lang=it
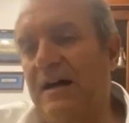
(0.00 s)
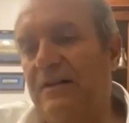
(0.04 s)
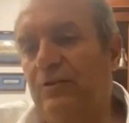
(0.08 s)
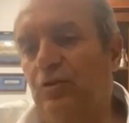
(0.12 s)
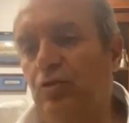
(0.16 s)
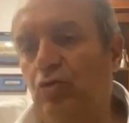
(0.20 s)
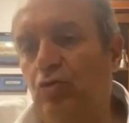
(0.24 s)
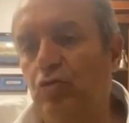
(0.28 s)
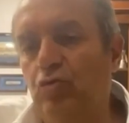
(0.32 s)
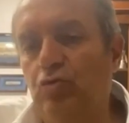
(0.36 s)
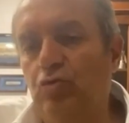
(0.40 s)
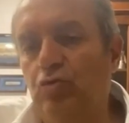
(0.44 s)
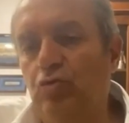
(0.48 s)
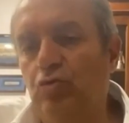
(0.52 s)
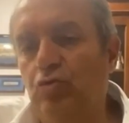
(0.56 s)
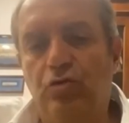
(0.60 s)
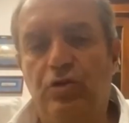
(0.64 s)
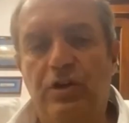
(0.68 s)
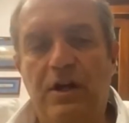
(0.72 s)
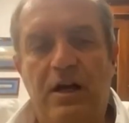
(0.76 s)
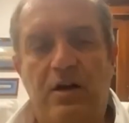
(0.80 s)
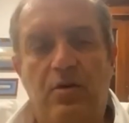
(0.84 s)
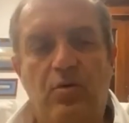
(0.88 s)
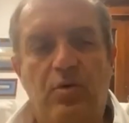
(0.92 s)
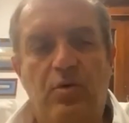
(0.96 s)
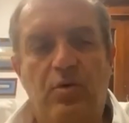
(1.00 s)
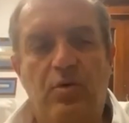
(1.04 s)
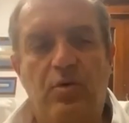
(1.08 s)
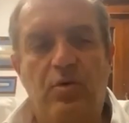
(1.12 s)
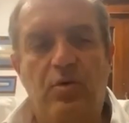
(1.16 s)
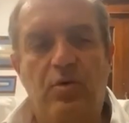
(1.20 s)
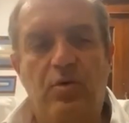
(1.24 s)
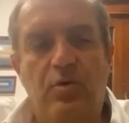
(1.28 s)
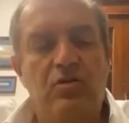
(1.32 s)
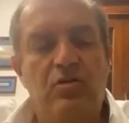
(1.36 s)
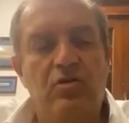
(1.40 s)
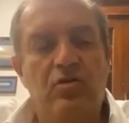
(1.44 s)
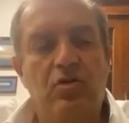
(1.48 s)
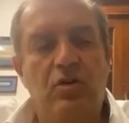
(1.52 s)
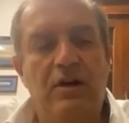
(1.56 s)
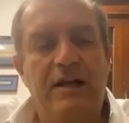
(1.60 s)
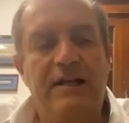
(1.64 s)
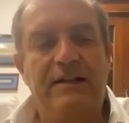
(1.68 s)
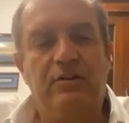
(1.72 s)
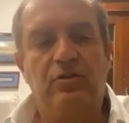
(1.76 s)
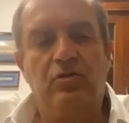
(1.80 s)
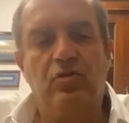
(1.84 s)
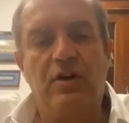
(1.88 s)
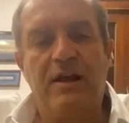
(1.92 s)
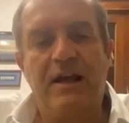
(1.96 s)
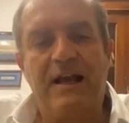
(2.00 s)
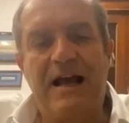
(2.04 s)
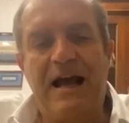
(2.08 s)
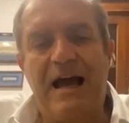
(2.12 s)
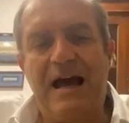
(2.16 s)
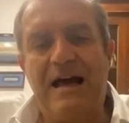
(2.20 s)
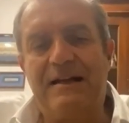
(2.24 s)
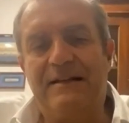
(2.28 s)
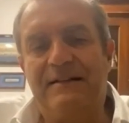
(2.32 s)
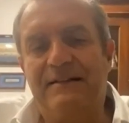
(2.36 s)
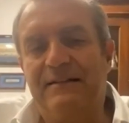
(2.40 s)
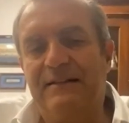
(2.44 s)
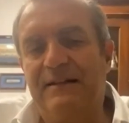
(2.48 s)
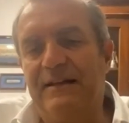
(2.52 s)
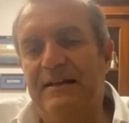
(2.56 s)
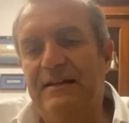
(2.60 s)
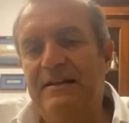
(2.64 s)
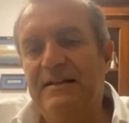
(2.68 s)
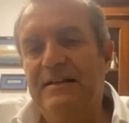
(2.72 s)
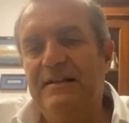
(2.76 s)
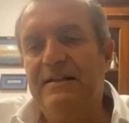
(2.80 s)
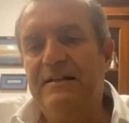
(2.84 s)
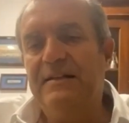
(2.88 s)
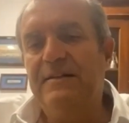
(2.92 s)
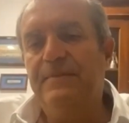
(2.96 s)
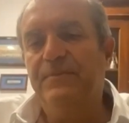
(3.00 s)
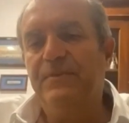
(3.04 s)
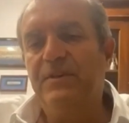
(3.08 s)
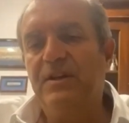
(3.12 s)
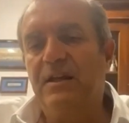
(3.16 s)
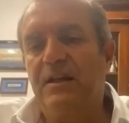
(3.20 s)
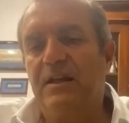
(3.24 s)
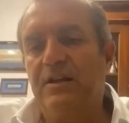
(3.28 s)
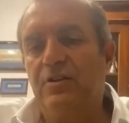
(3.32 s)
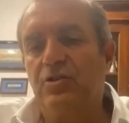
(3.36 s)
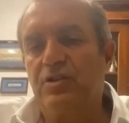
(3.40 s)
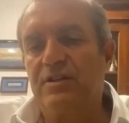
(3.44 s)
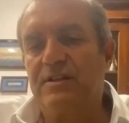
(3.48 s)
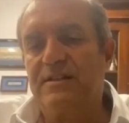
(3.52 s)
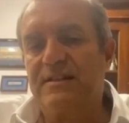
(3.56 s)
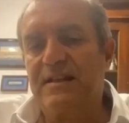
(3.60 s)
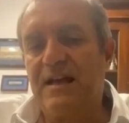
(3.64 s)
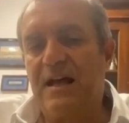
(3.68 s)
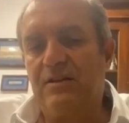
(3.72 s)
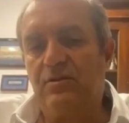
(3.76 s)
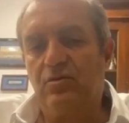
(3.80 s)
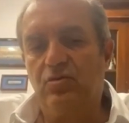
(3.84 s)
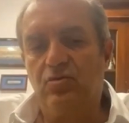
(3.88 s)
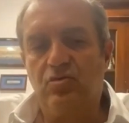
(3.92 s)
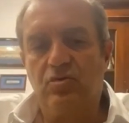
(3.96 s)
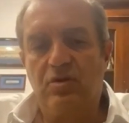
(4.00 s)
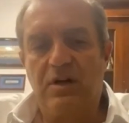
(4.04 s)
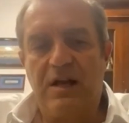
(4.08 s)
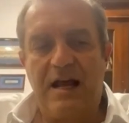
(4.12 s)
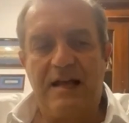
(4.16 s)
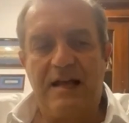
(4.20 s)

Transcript: a tutti, a quelli che hanno letto le carte, che c'è stata un